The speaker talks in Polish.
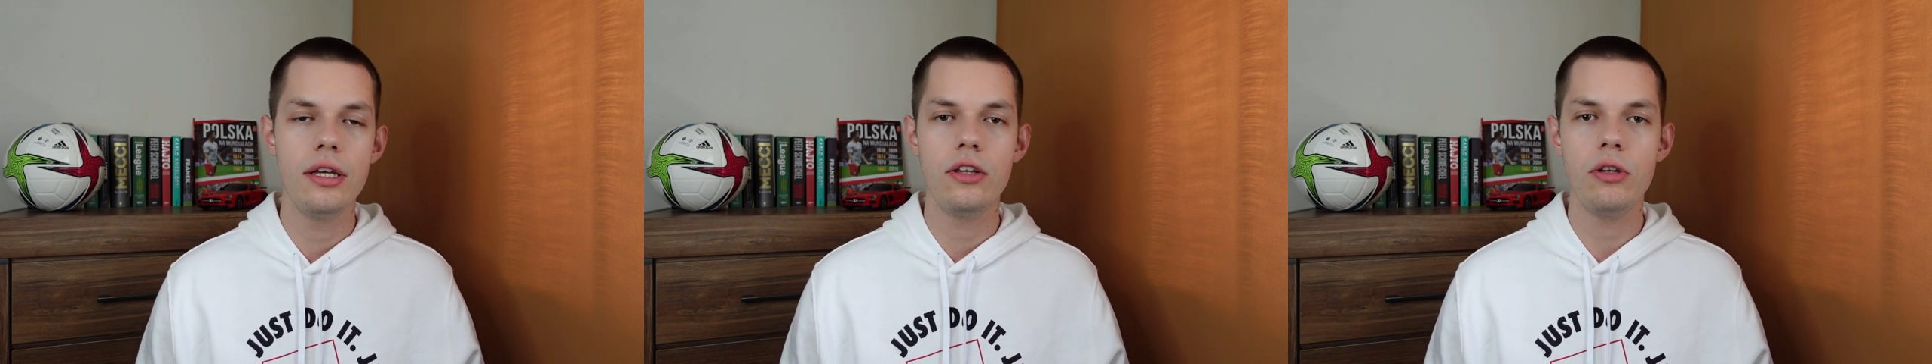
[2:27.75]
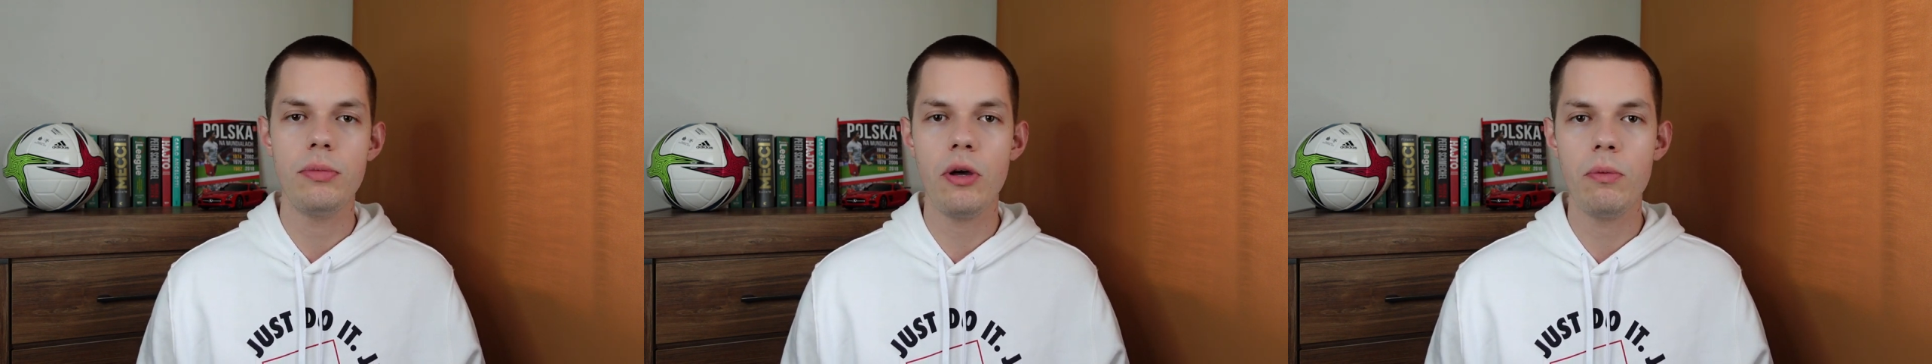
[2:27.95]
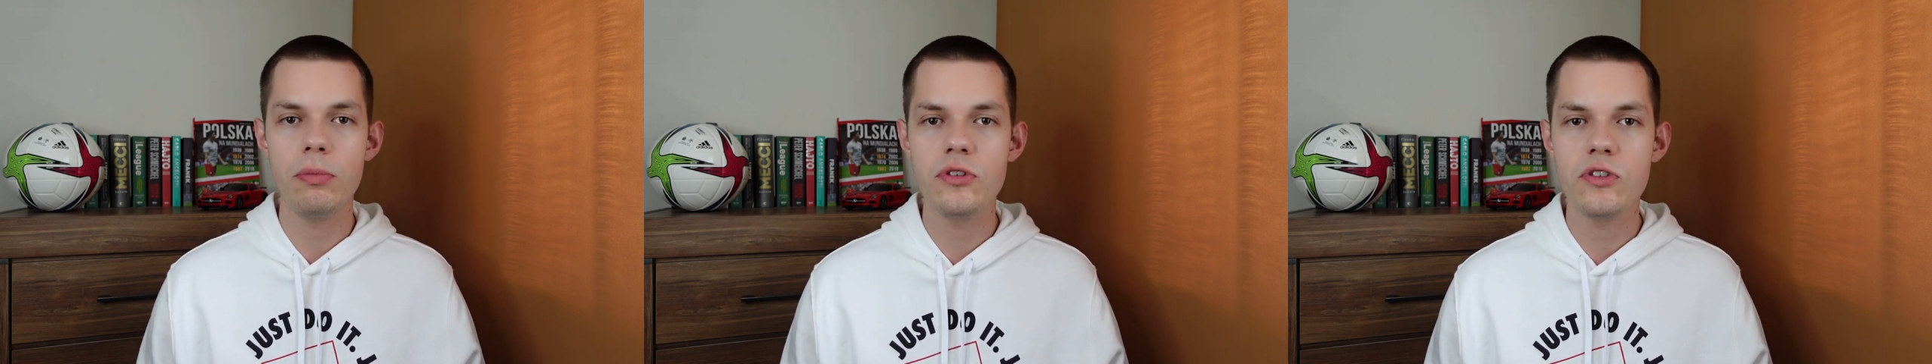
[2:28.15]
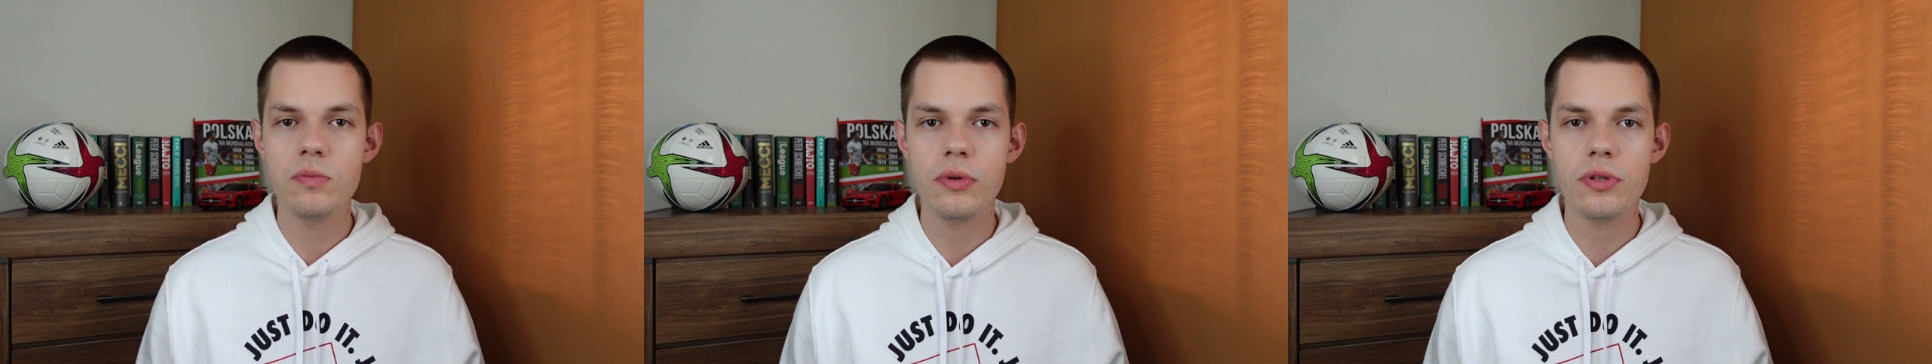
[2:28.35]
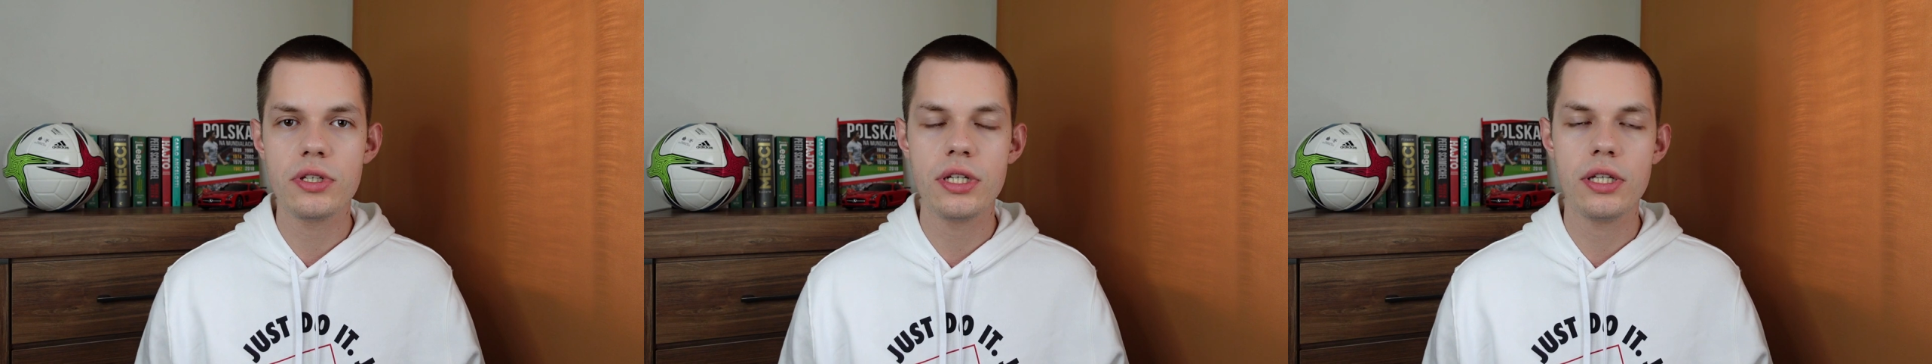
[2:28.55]
no miał być
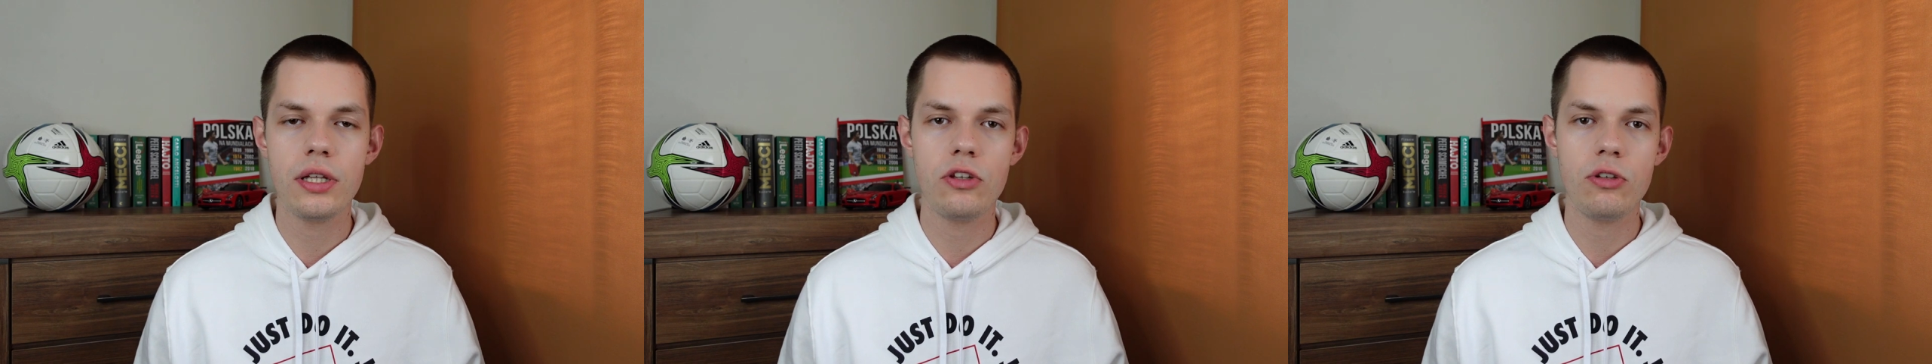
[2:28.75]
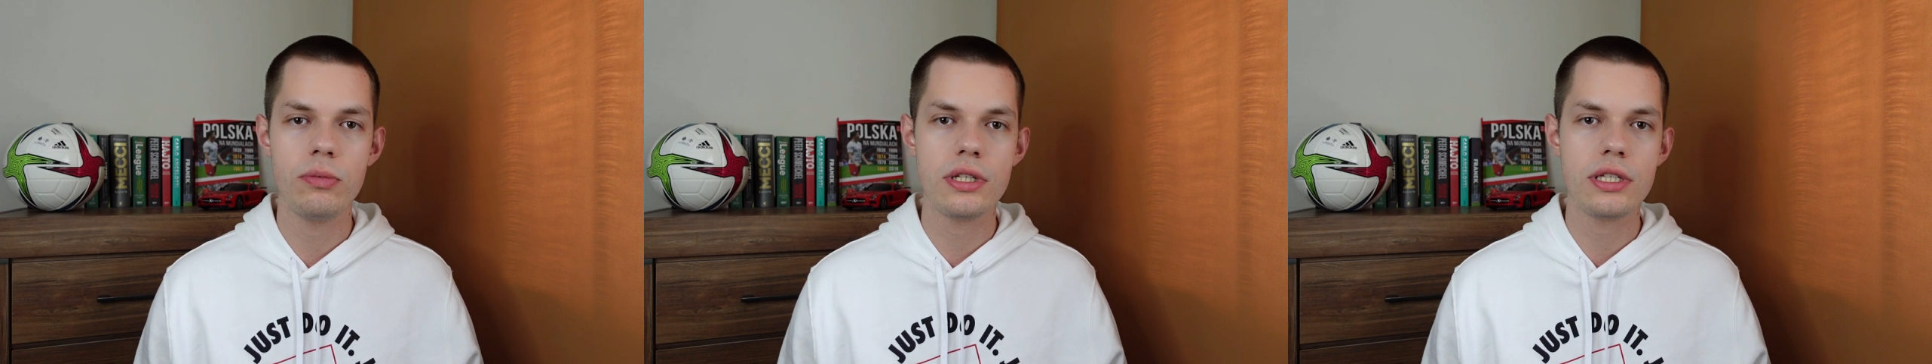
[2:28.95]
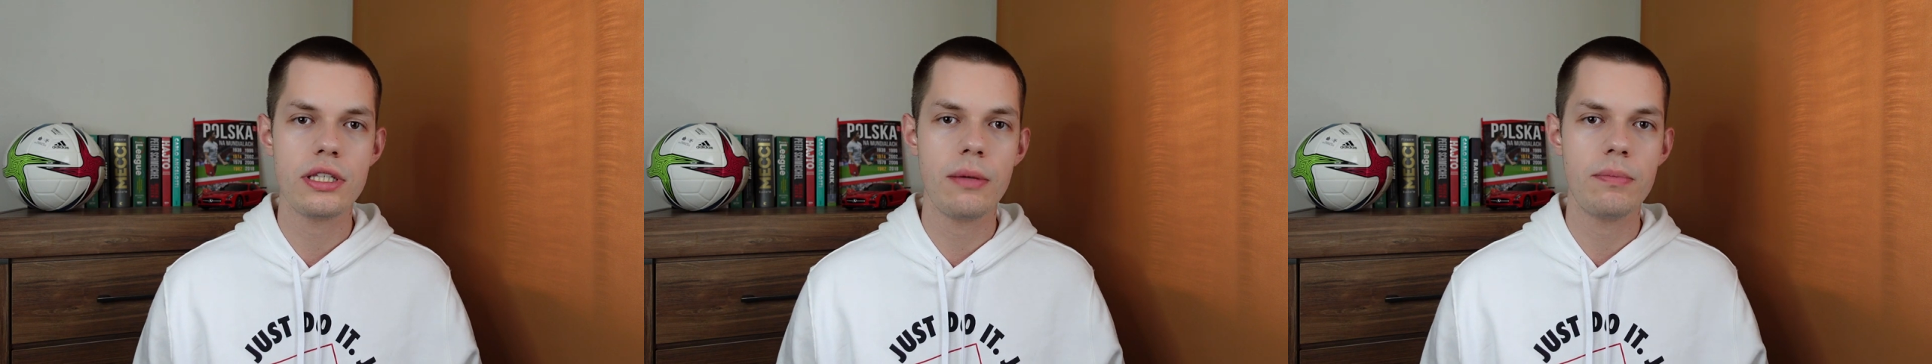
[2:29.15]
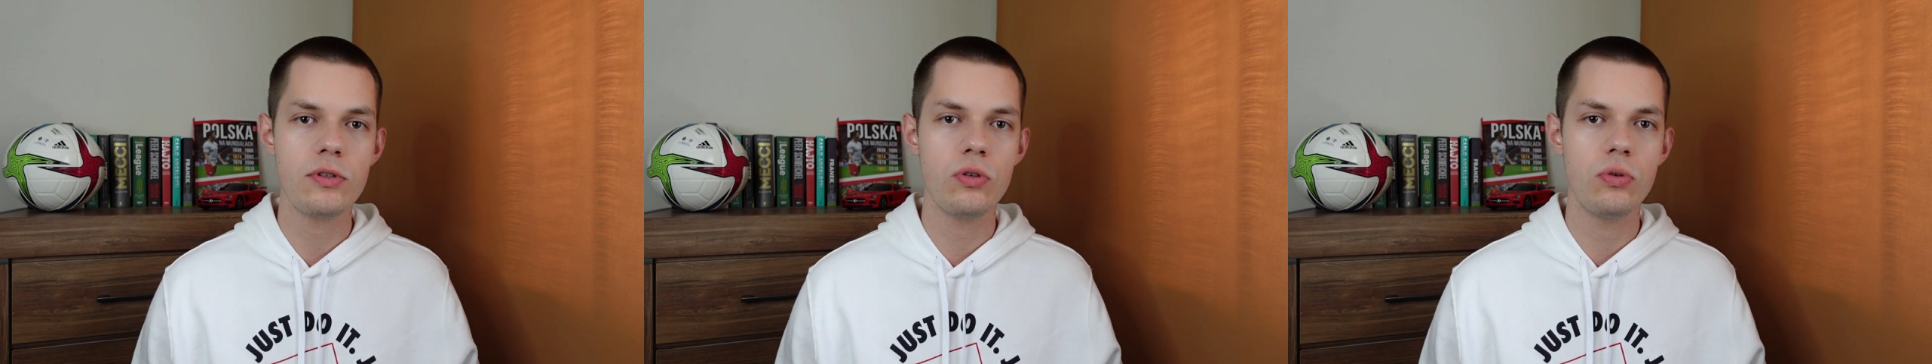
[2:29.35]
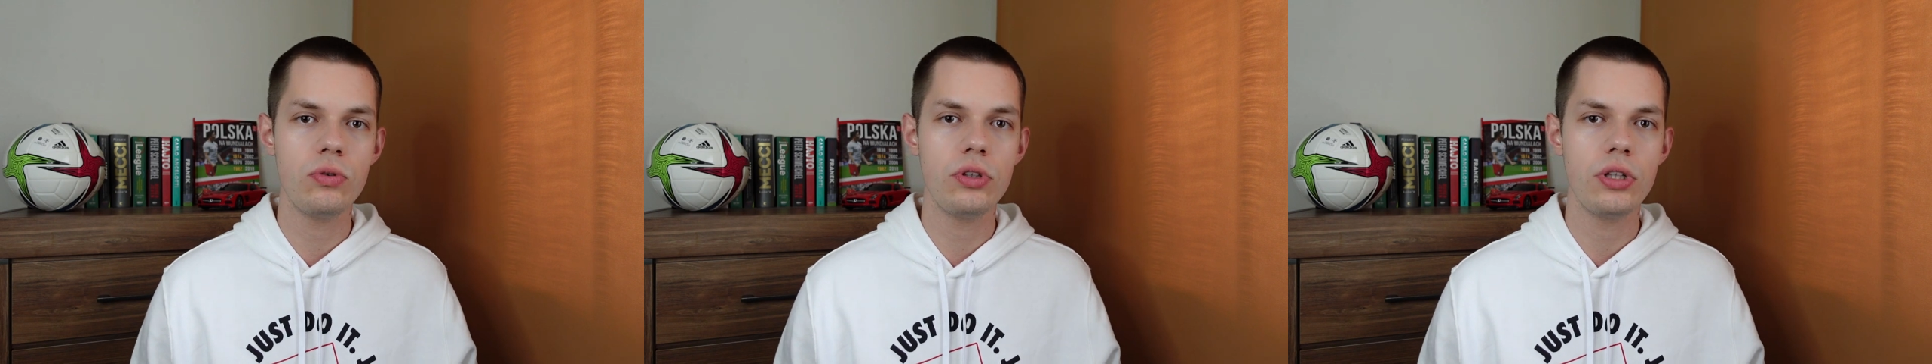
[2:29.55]
wzmocnienie, natomiast
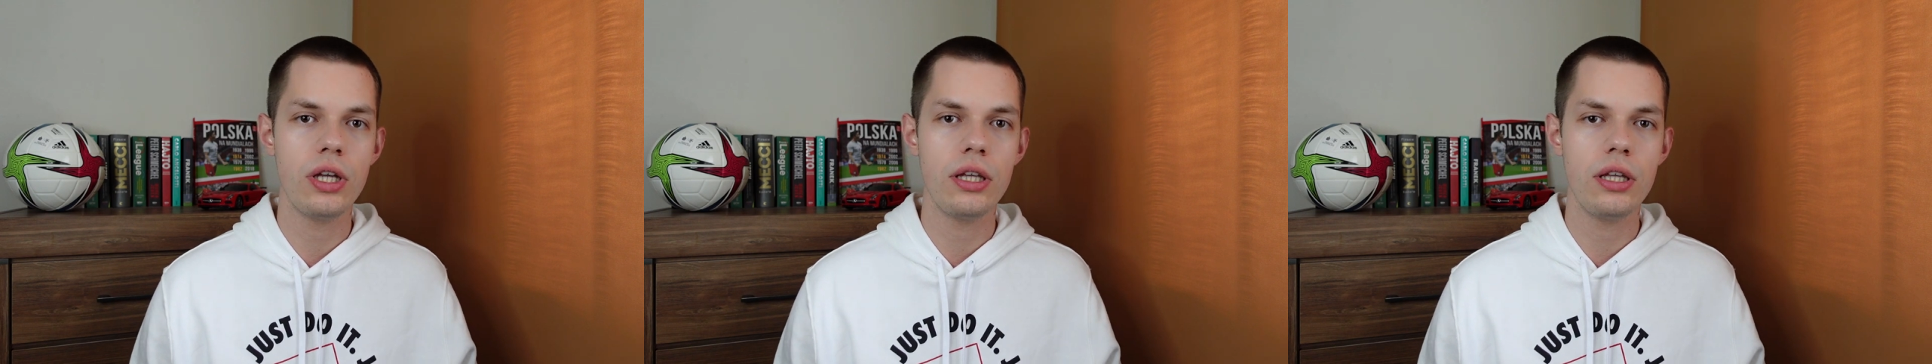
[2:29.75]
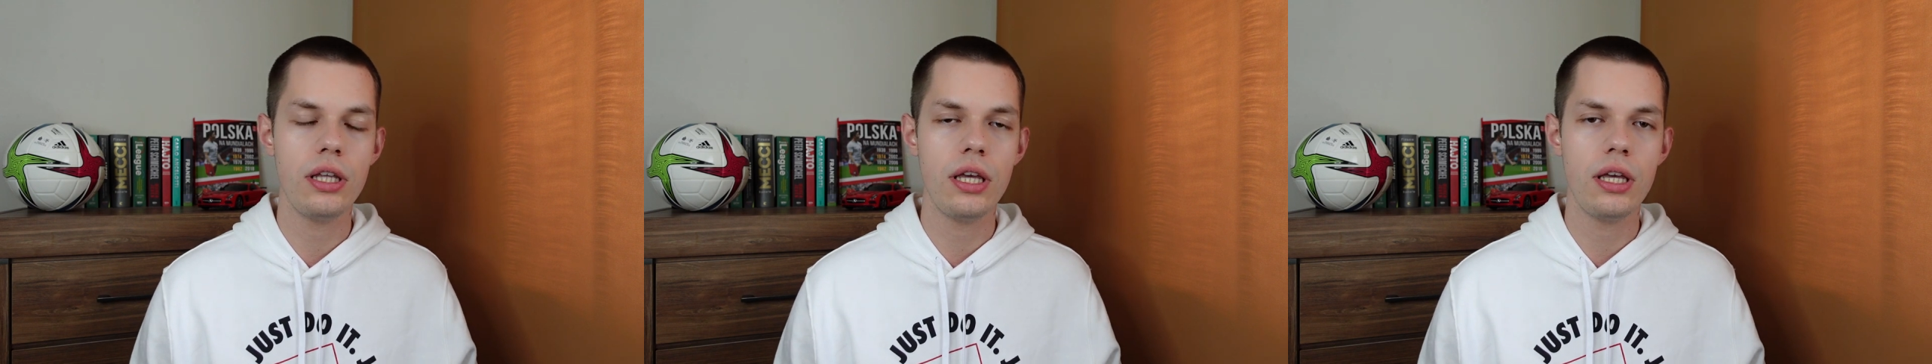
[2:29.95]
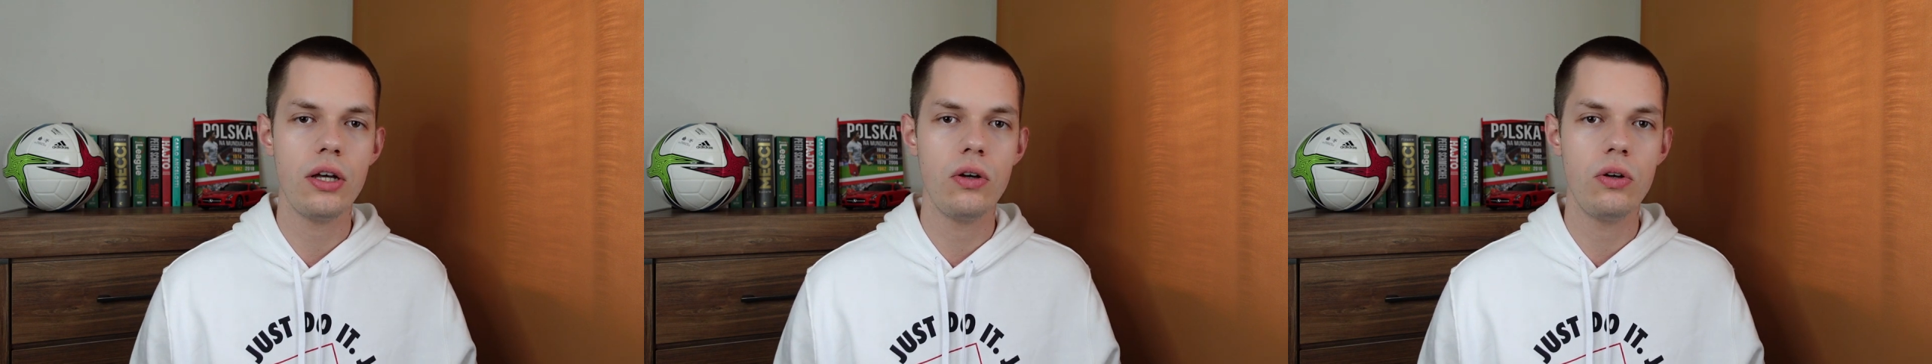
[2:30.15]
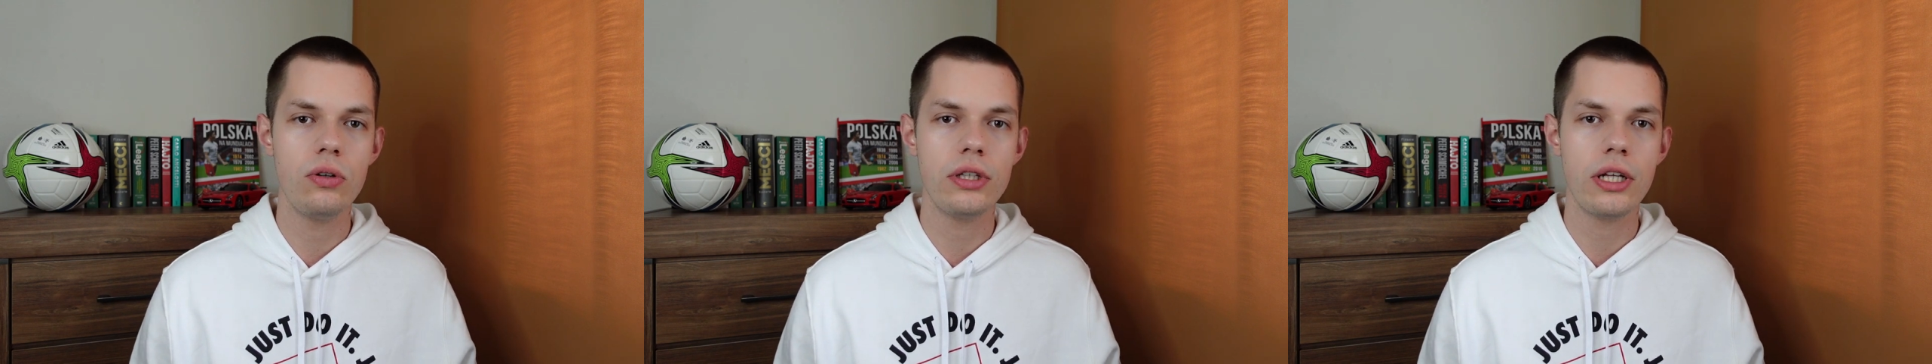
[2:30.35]
absolutnie nie o